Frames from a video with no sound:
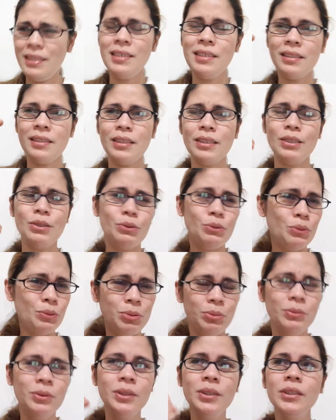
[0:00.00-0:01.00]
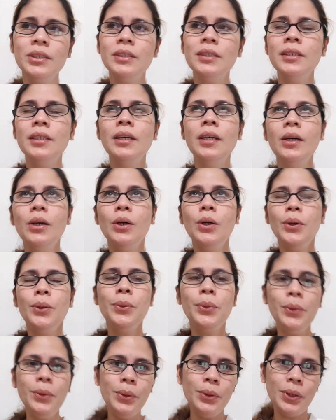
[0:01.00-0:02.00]
Yes!
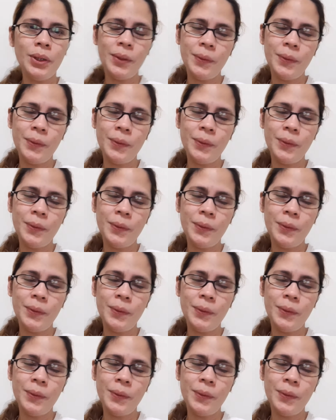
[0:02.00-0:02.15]
Whew.